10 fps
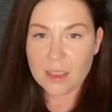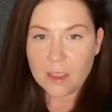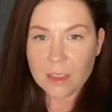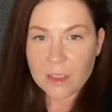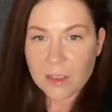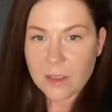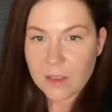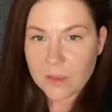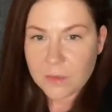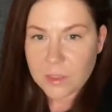
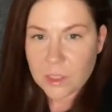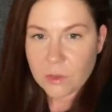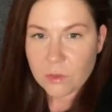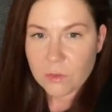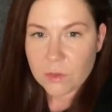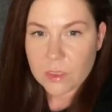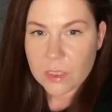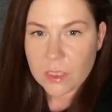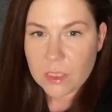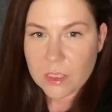А, все
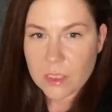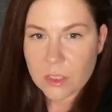вроде есть,